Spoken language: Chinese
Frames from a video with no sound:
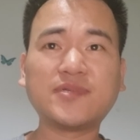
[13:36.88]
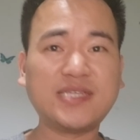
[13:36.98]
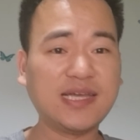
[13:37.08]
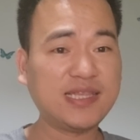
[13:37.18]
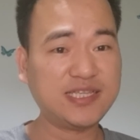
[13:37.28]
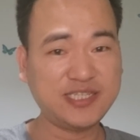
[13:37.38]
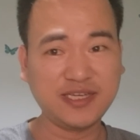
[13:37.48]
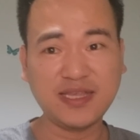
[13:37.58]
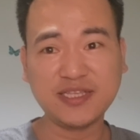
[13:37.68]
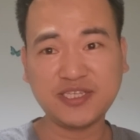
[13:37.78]
我再给他
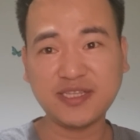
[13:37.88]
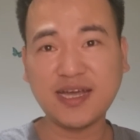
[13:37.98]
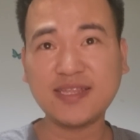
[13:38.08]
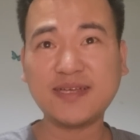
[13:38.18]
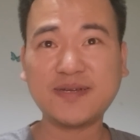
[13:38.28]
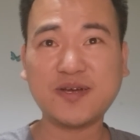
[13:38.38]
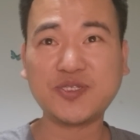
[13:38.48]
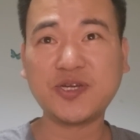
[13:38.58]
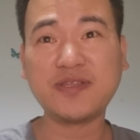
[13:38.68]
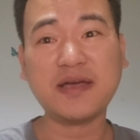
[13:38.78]
扯点其他的搞
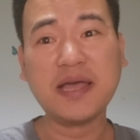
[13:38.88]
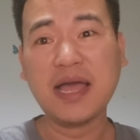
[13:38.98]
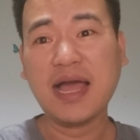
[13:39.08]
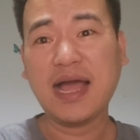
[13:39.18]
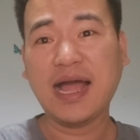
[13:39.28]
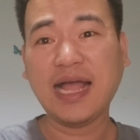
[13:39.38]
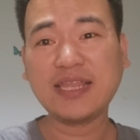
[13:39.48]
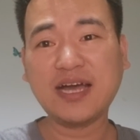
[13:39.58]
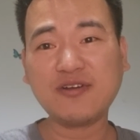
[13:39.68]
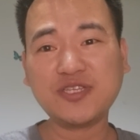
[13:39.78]
笑的，还
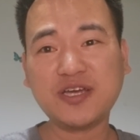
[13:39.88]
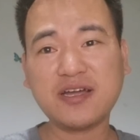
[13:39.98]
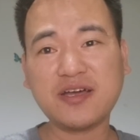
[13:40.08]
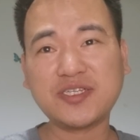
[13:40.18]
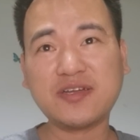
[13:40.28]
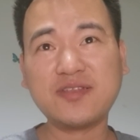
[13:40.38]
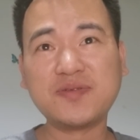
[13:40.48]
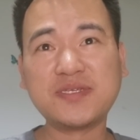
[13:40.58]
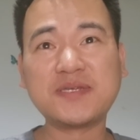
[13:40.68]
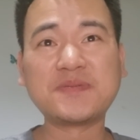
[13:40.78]
看到好几条搞笑的
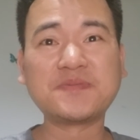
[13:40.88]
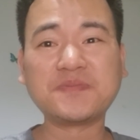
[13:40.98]
东西，